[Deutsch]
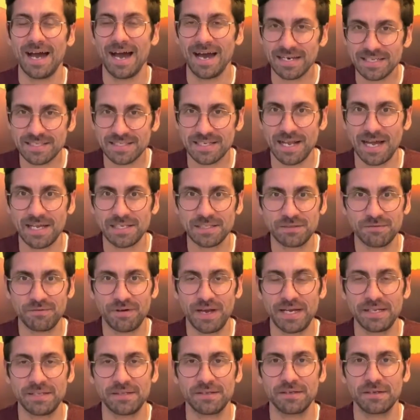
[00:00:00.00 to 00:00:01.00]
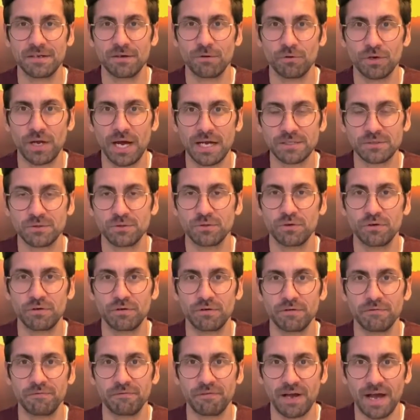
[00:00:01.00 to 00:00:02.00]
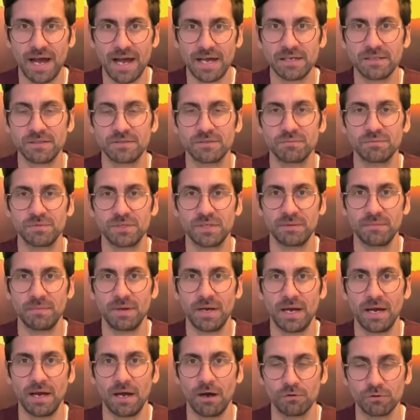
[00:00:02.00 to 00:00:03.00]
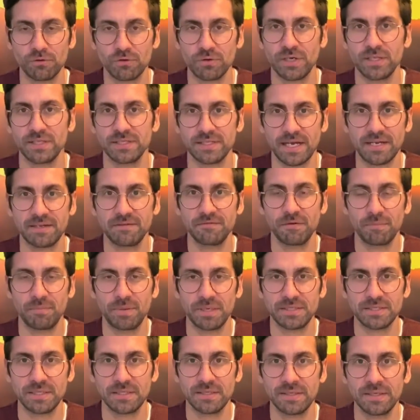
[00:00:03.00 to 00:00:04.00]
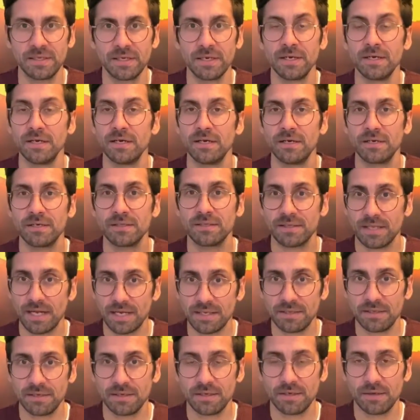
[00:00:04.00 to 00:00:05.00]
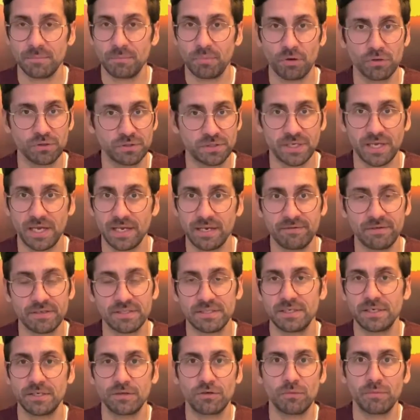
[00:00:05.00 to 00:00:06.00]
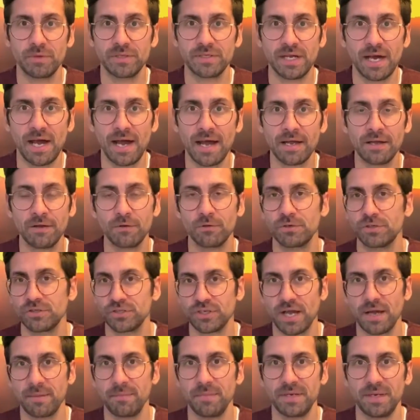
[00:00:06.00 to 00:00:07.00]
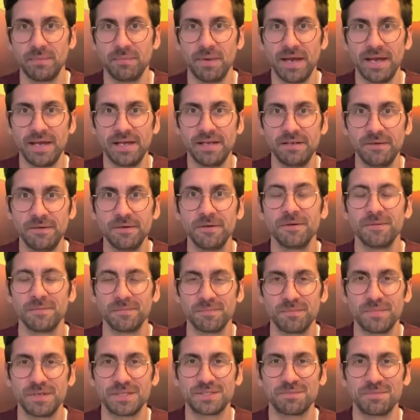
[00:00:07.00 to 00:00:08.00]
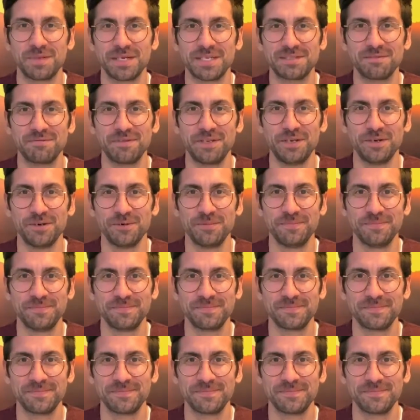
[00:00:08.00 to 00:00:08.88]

Alles klar soweit? Äh, oder hast du noch Fragen zum Thema Autokennzeichen verpixeln? Dann äh, poste gerne was in die Kommentare oder schreibe mir eine Mail. Bis zum nächsten Video.